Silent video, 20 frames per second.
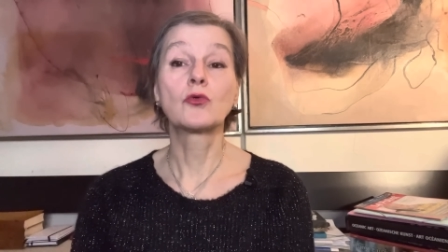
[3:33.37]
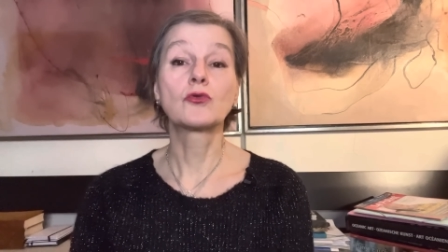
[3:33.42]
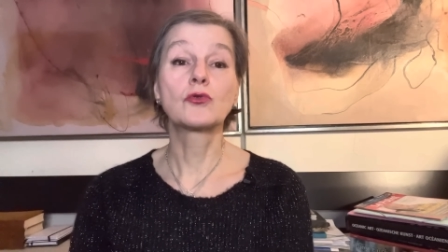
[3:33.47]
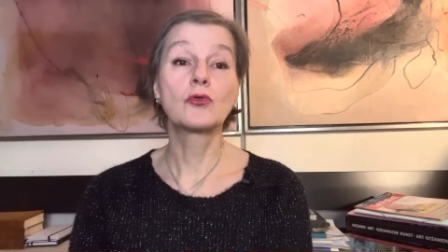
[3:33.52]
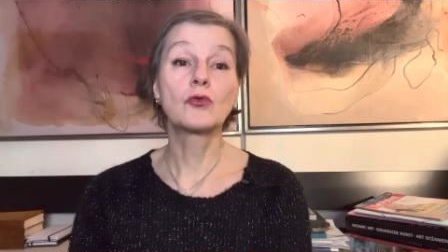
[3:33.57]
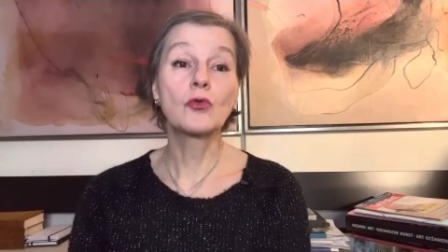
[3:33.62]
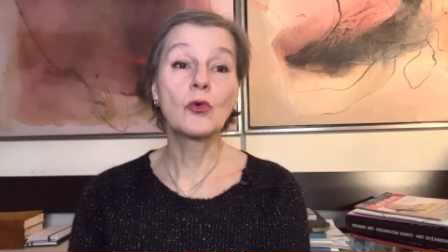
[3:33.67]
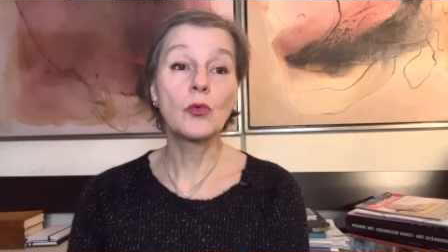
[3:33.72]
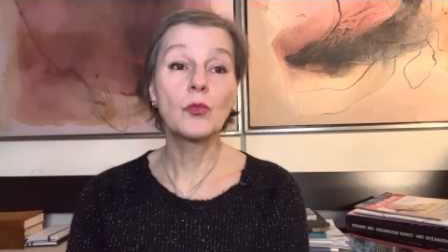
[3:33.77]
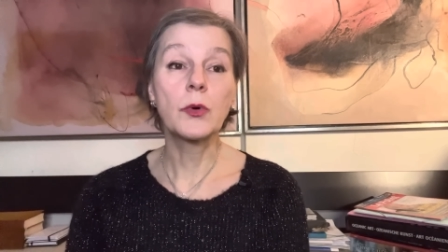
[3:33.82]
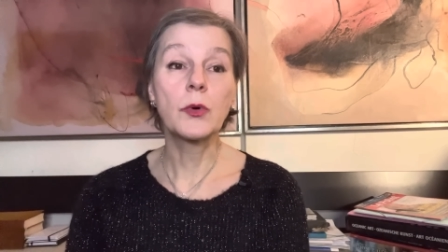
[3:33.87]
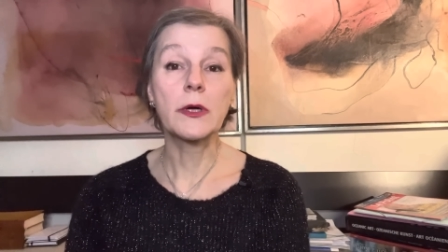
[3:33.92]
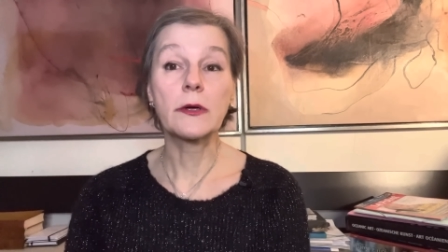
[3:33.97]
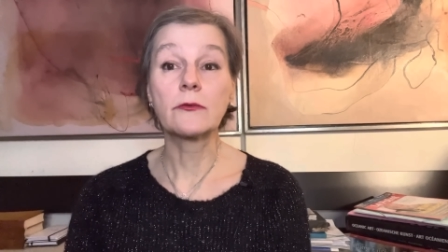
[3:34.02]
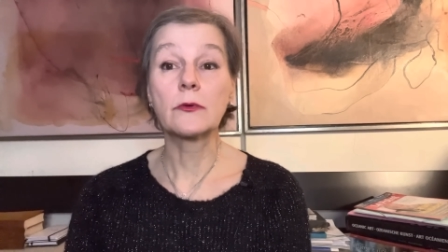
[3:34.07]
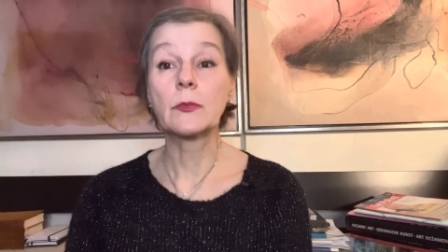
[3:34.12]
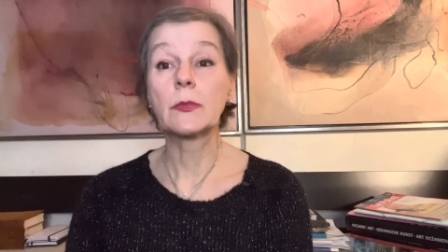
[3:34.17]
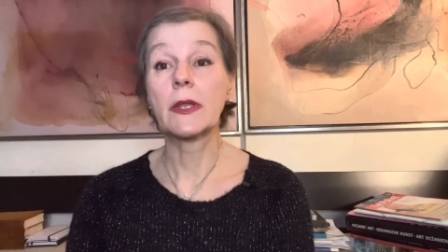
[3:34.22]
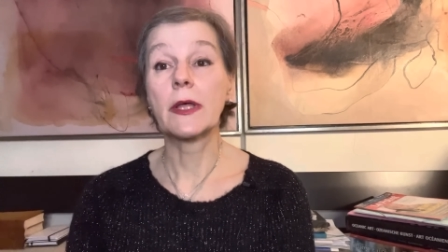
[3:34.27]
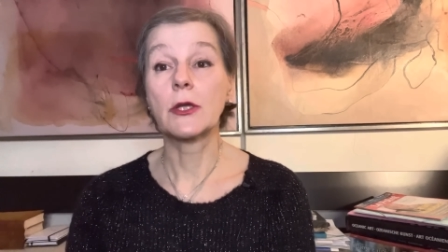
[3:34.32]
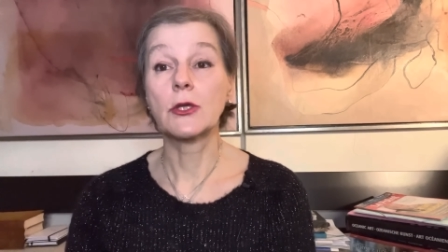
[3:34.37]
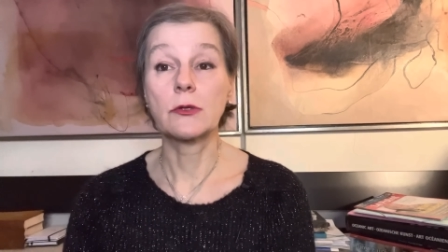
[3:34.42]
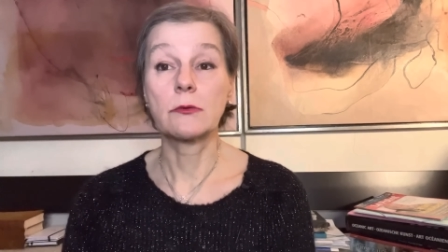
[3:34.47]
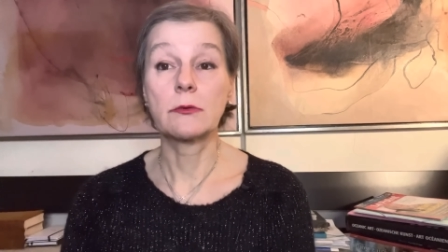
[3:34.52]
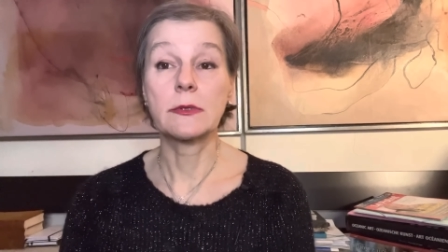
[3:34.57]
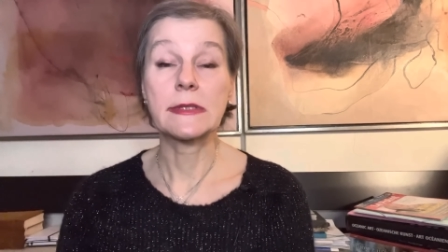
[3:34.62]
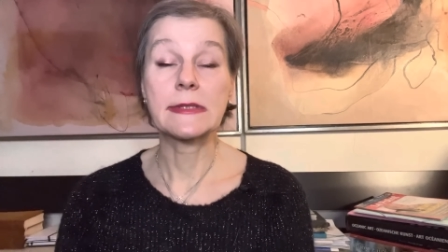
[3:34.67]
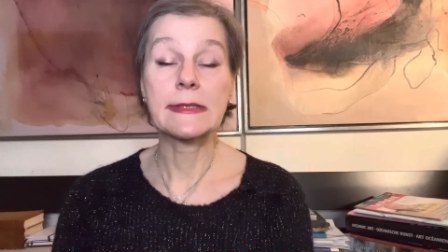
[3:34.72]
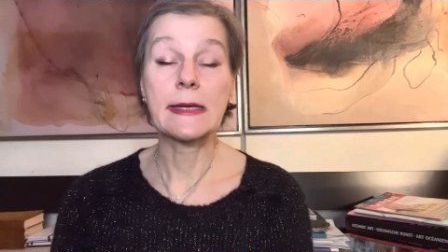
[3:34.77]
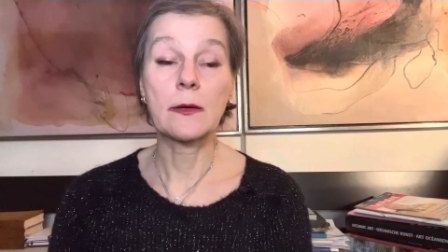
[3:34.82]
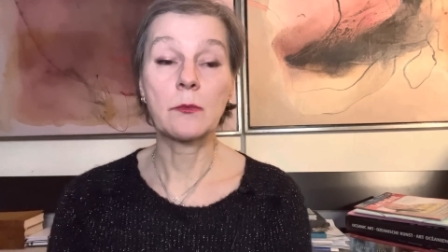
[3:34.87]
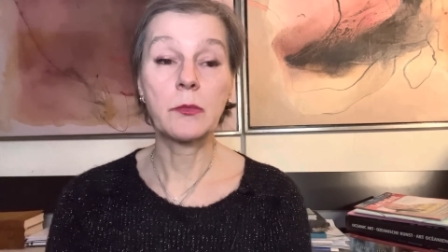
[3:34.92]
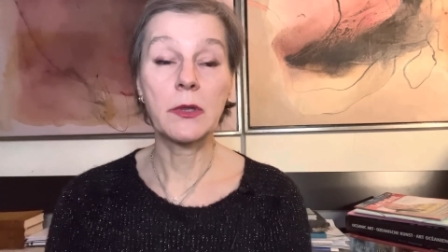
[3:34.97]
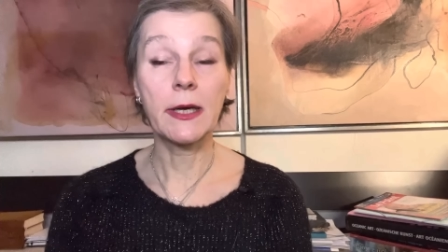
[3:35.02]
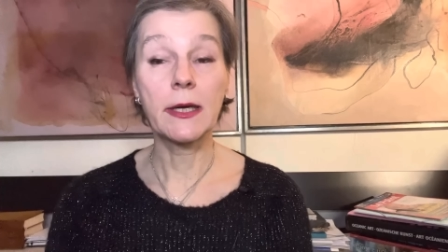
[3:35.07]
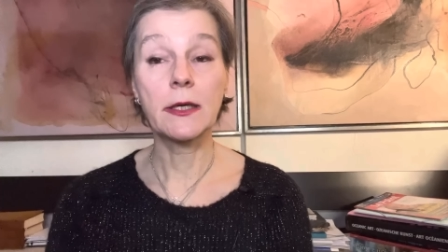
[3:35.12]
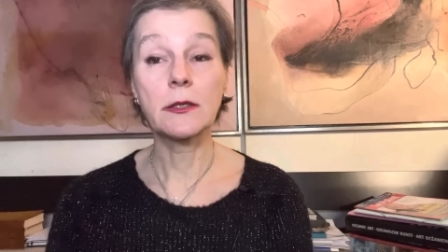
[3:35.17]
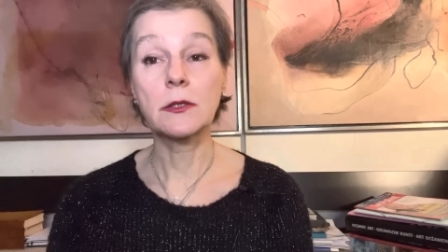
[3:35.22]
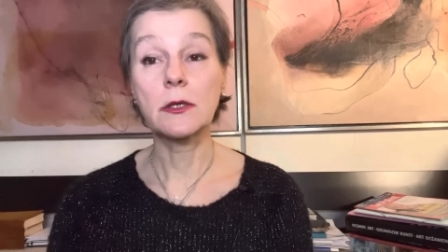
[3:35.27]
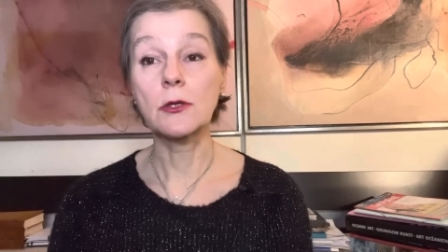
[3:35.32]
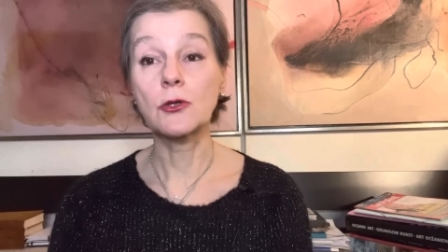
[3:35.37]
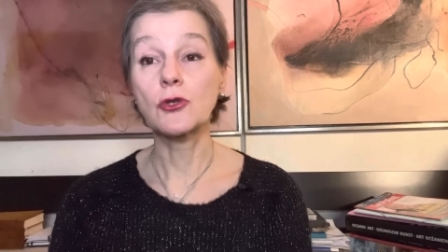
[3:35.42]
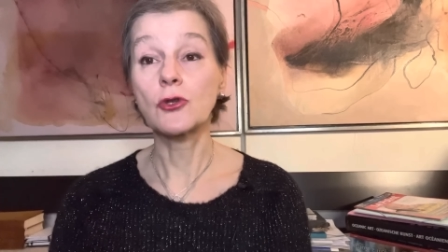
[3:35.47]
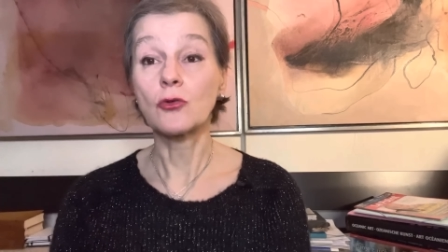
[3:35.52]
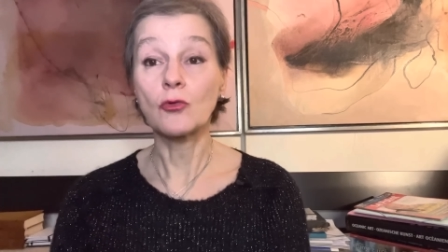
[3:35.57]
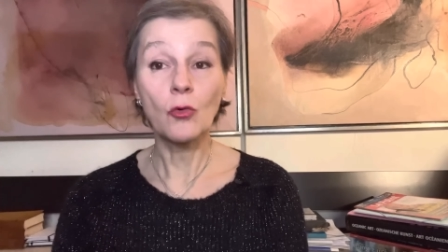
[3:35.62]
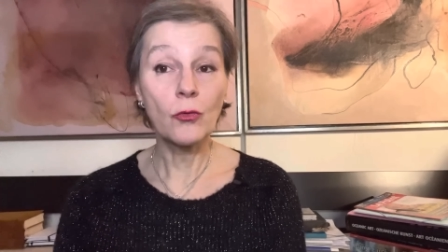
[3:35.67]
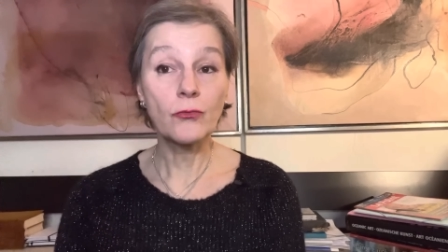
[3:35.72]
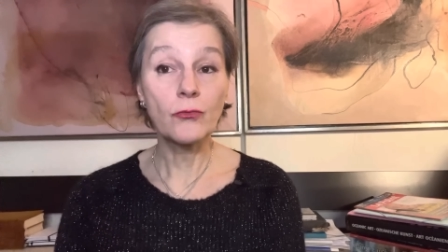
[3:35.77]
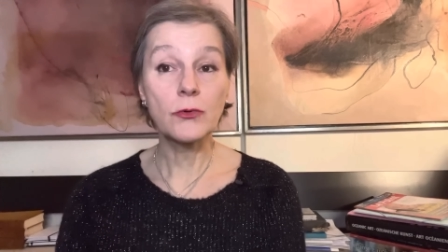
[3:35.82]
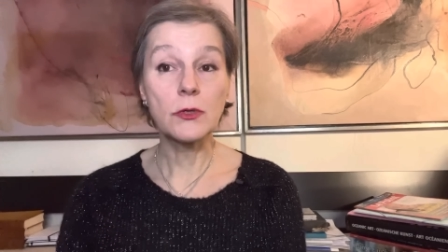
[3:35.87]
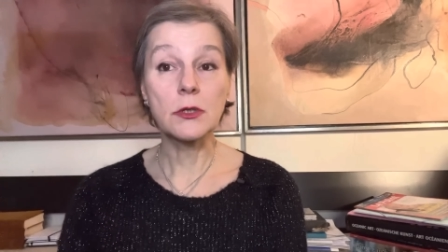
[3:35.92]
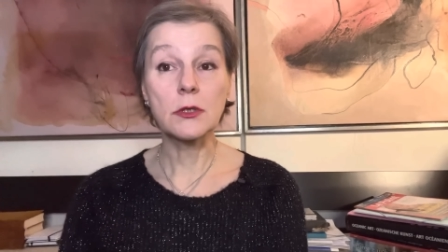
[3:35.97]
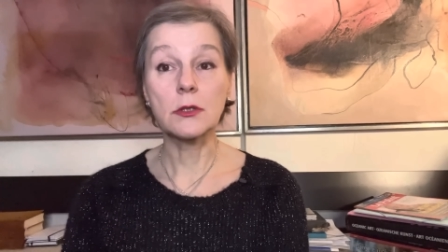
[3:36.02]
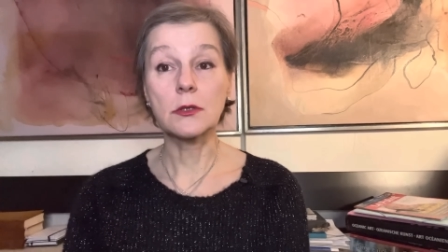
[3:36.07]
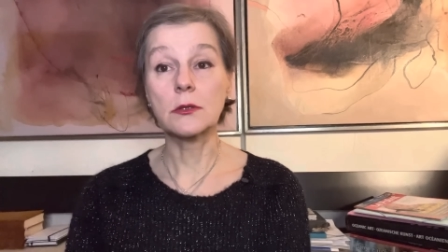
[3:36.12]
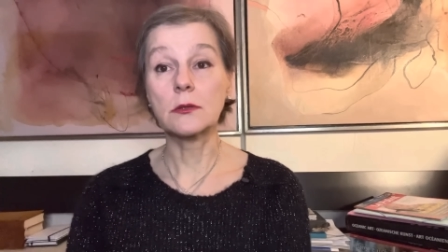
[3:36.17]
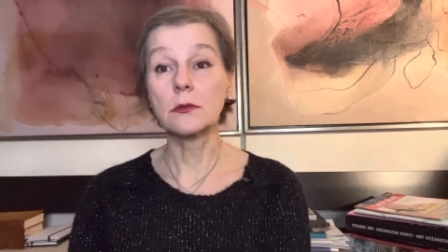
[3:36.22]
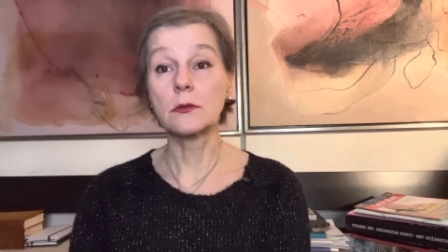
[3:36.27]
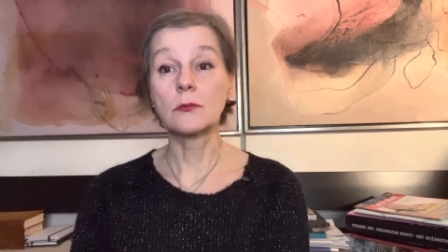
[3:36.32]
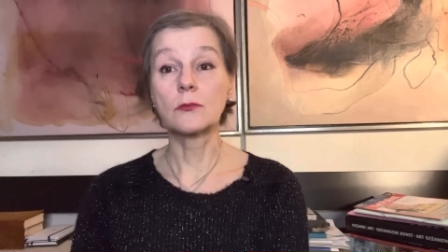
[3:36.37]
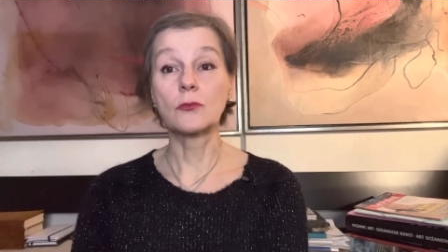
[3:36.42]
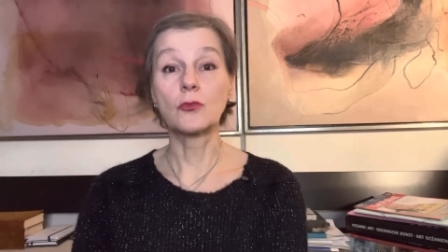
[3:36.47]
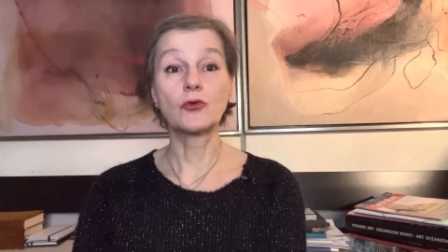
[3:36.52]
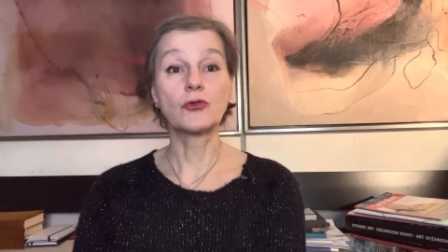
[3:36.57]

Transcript: чтобы выплачивали зарплаты чиновникам,